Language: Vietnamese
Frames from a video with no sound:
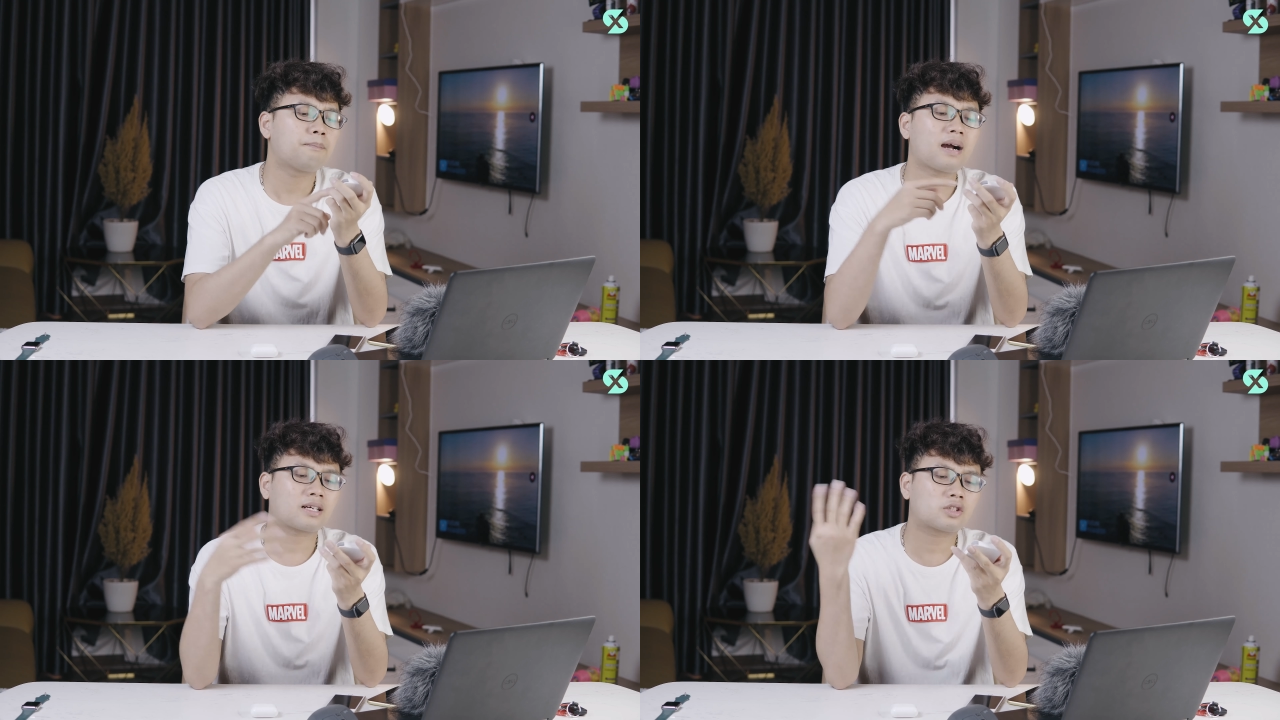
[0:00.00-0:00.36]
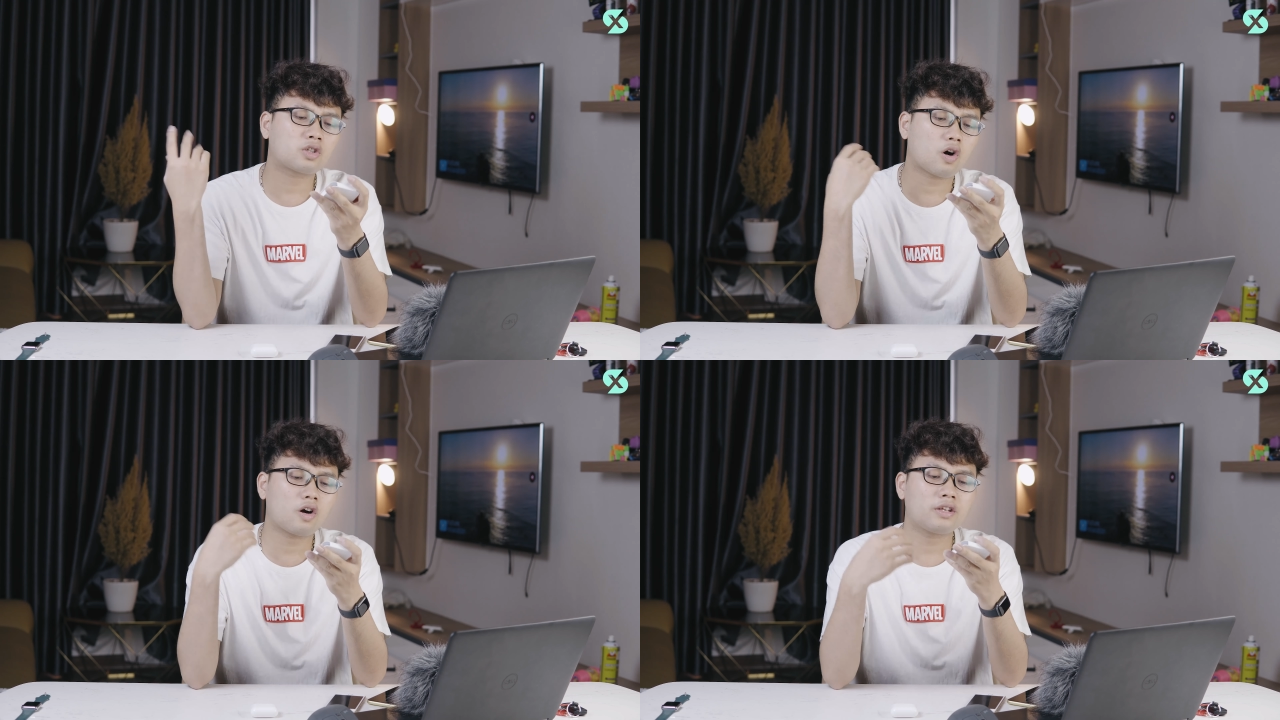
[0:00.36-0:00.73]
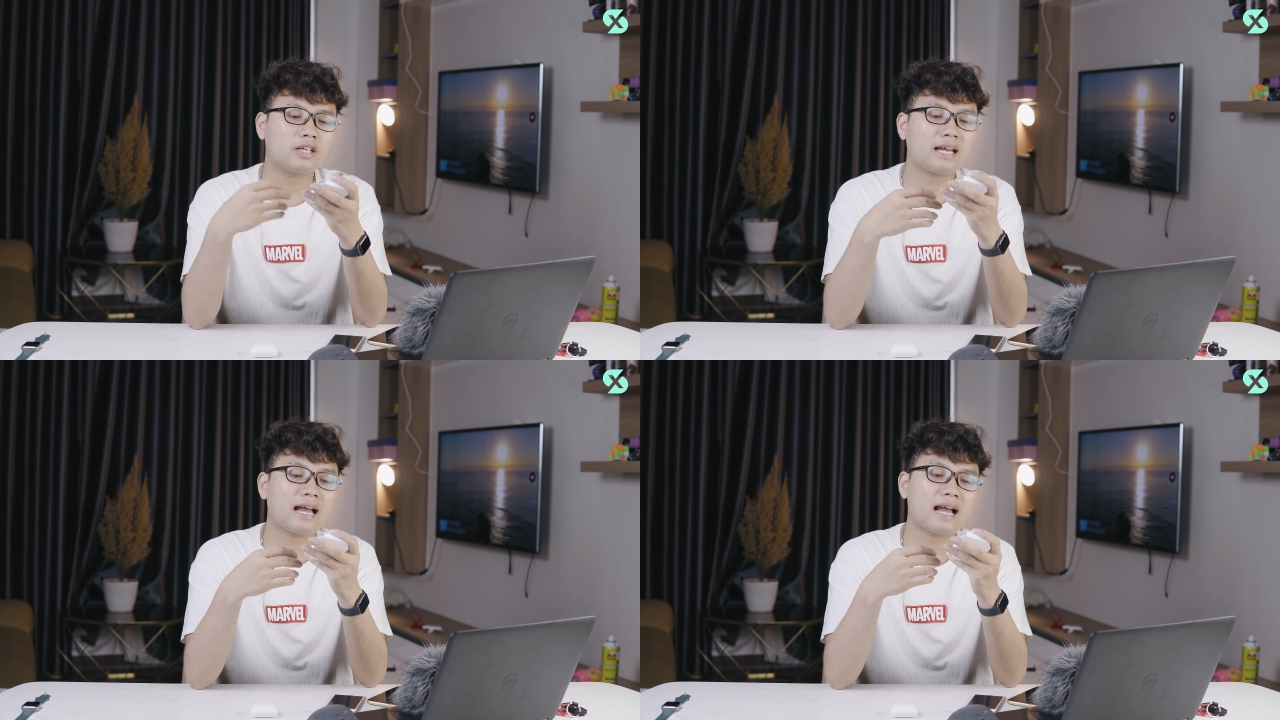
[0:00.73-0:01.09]
Mặc cho
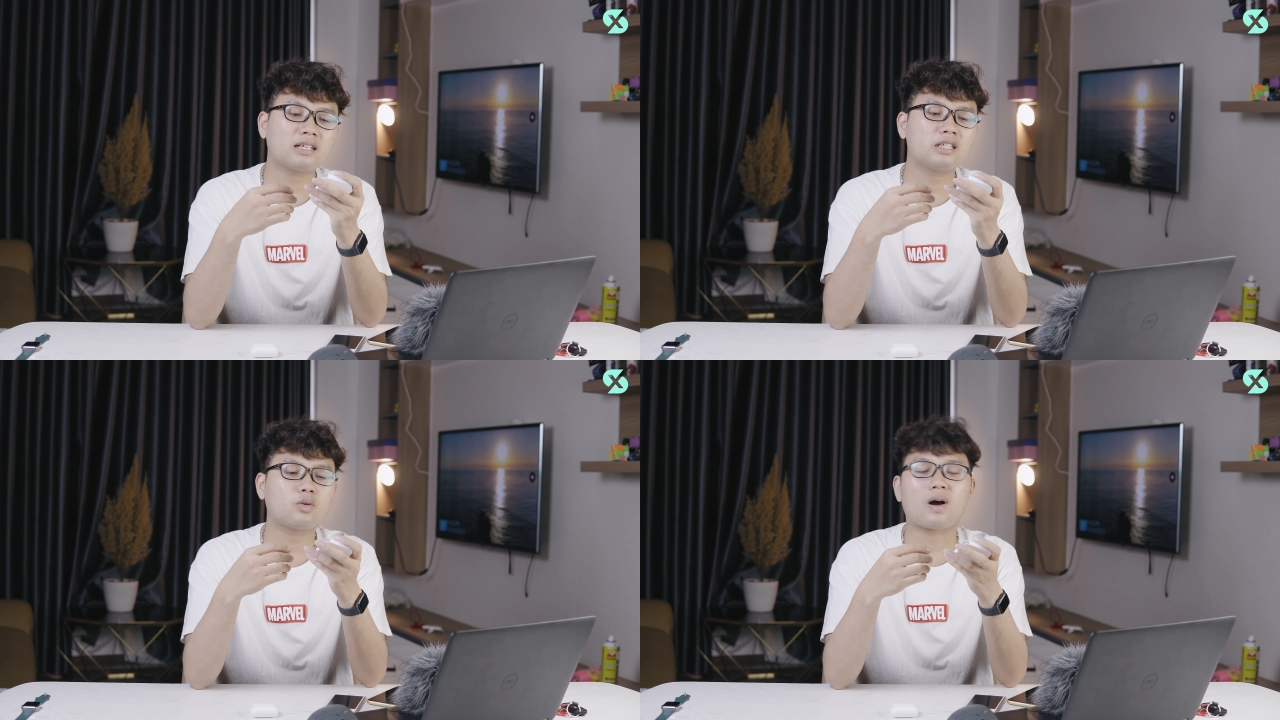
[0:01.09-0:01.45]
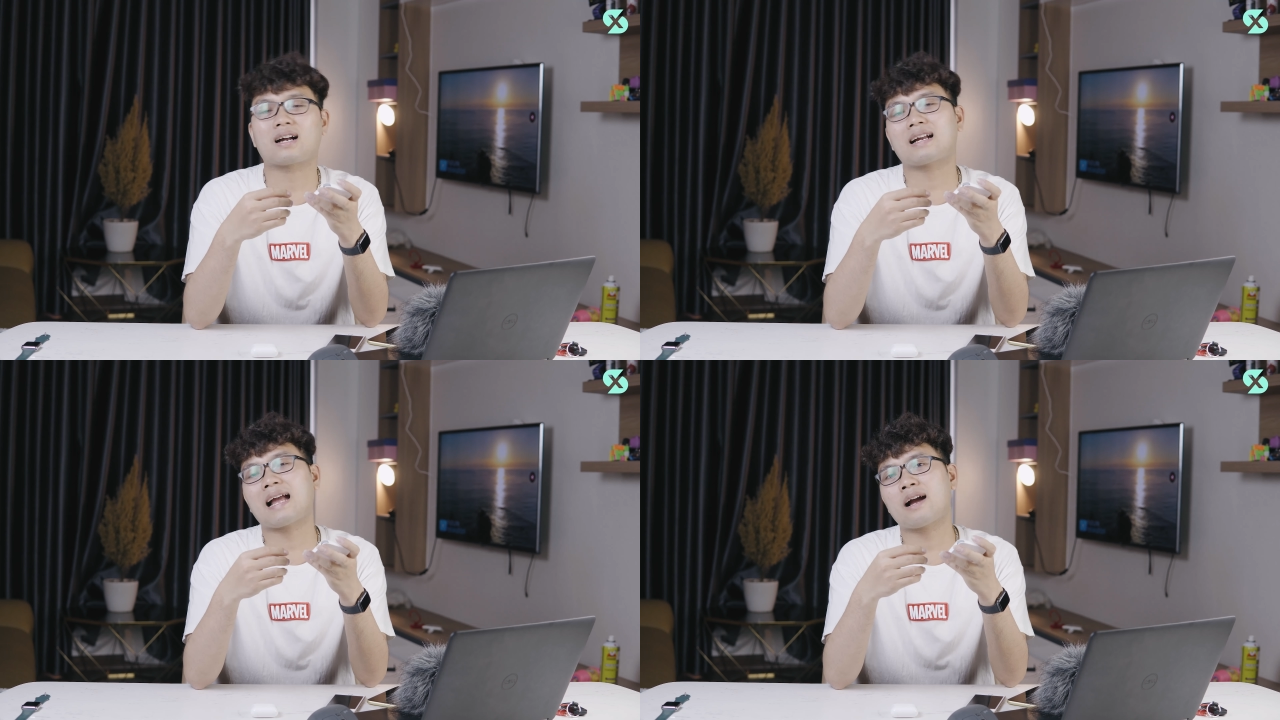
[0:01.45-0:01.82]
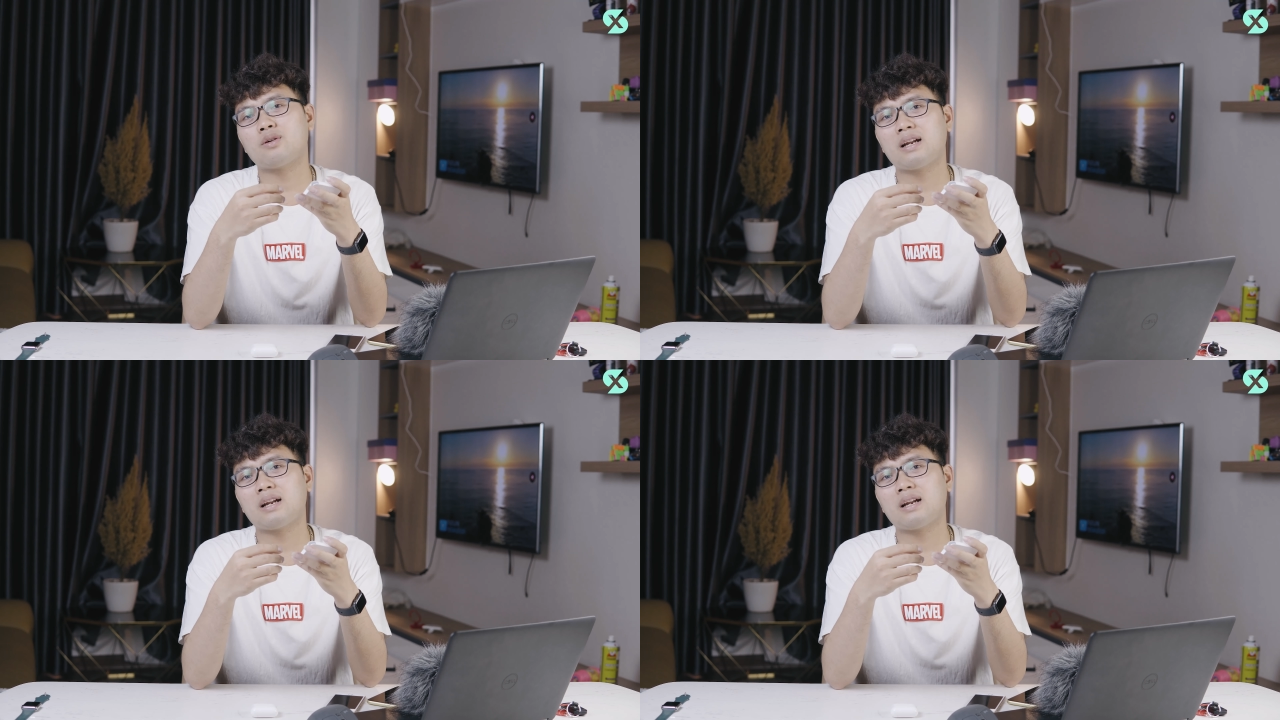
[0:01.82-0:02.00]
những cái hãng cứ quảng cáo